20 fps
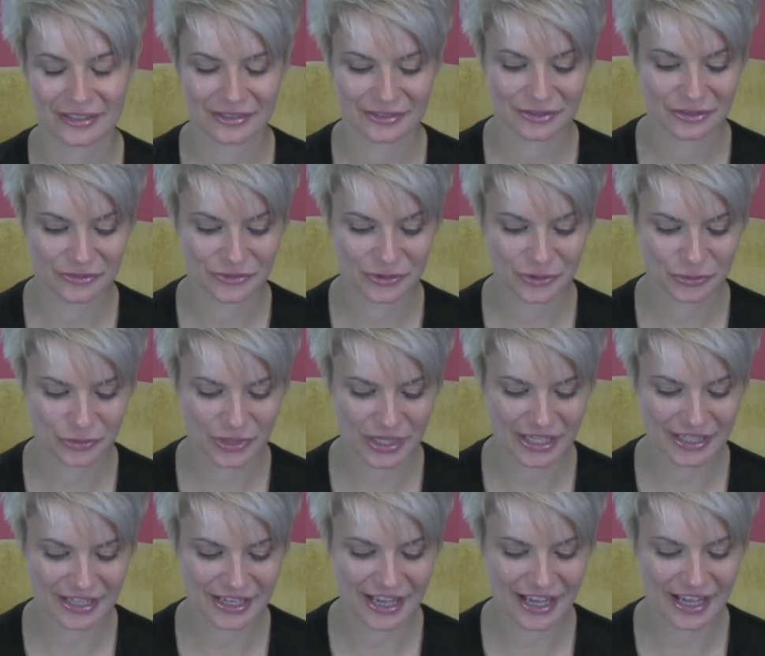do
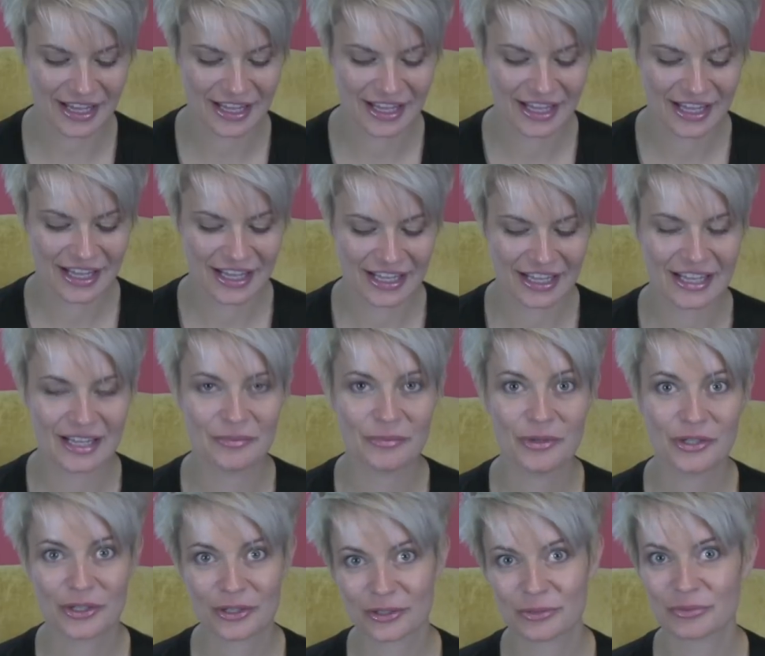wysłuchania
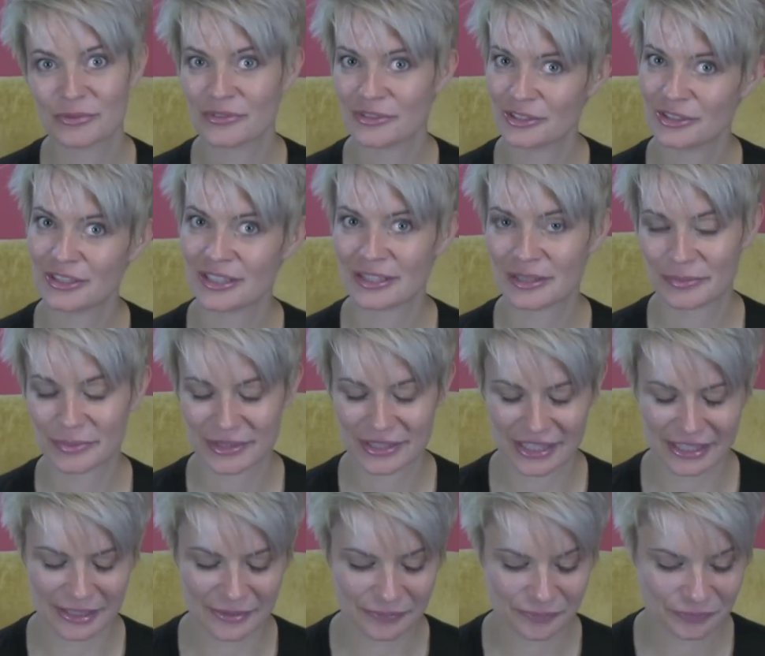moich odpowiedzi na te
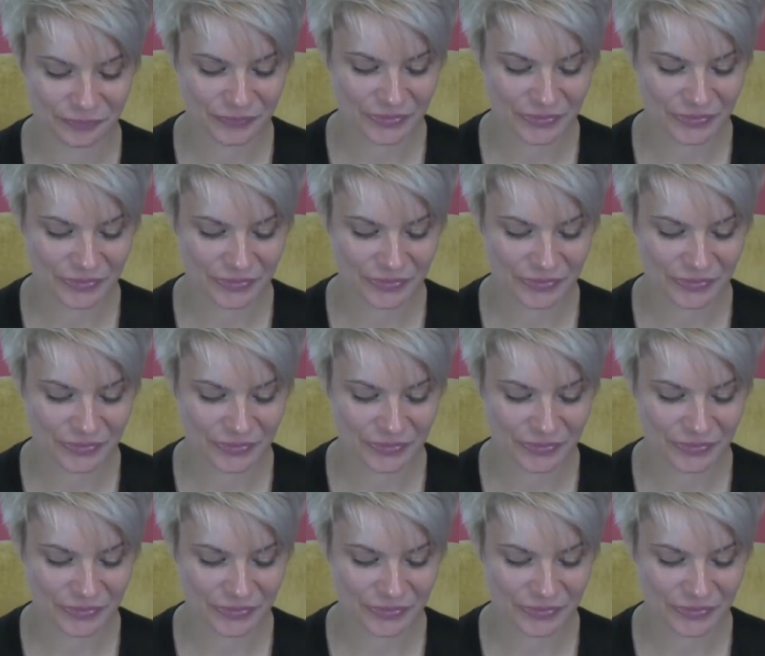pytania.